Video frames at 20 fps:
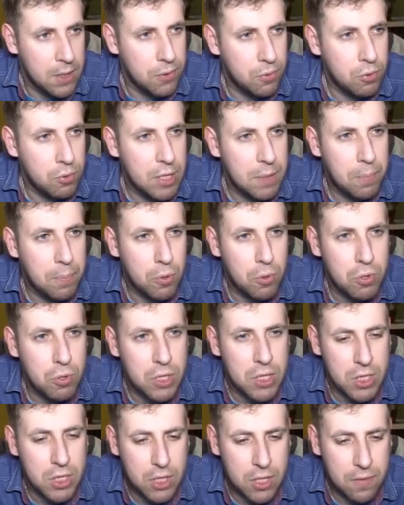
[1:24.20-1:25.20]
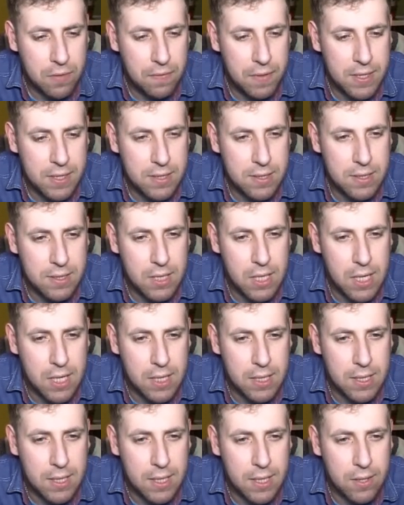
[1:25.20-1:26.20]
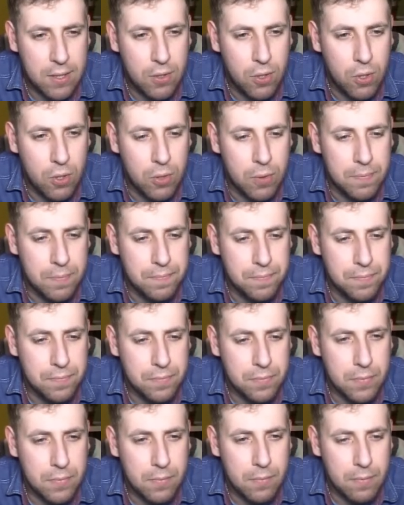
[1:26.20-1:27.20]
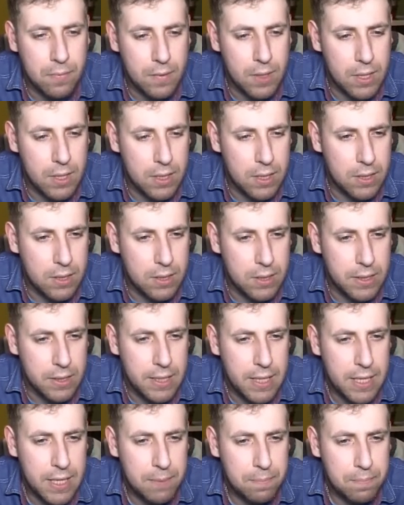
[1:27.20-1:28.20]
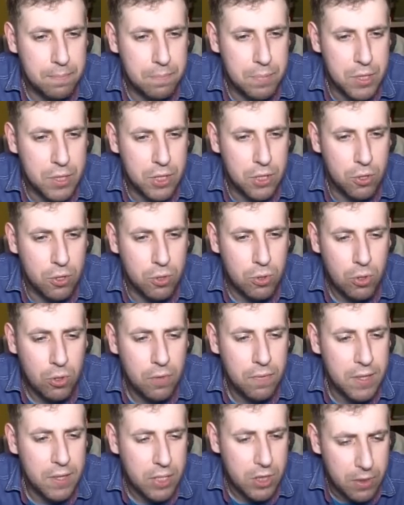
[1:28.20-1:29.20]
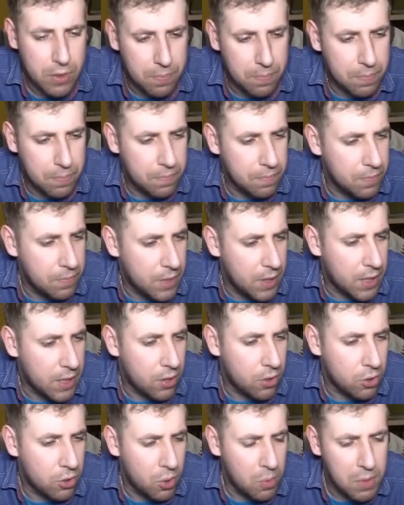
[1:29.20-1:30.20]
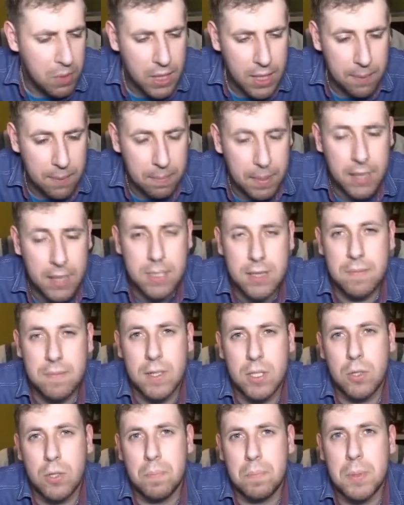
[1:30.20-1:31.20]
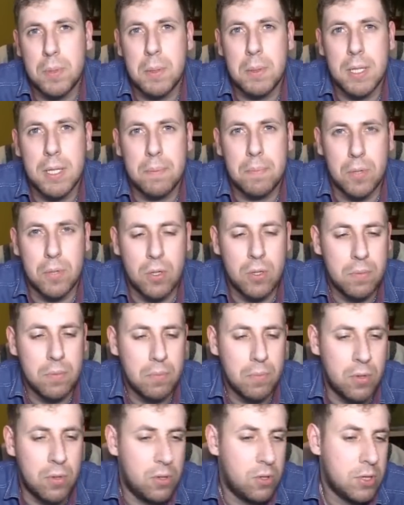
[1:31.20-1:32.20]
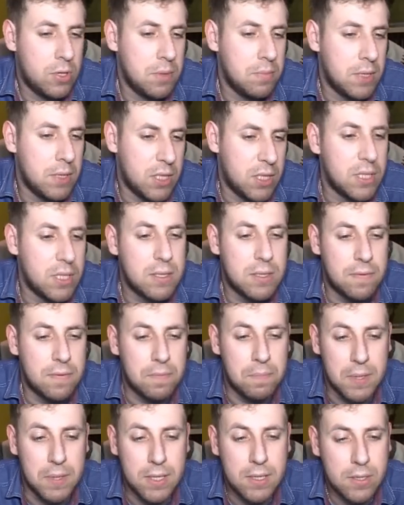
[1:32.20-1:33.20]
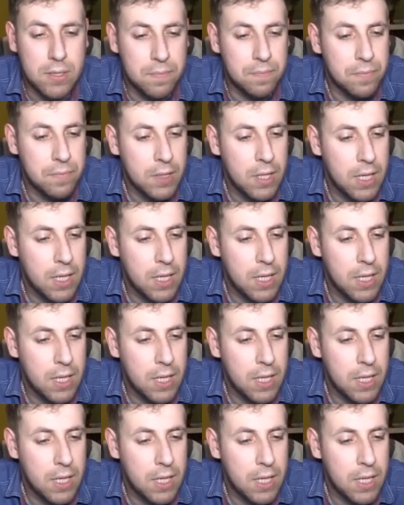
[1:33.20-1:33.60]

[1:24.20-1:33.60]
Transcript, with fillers: Tutaj poruszę też kwestię tego, jak przygotować ergonomikę pracy w Adobe Premiere Pro, bo o tym też jest wpis.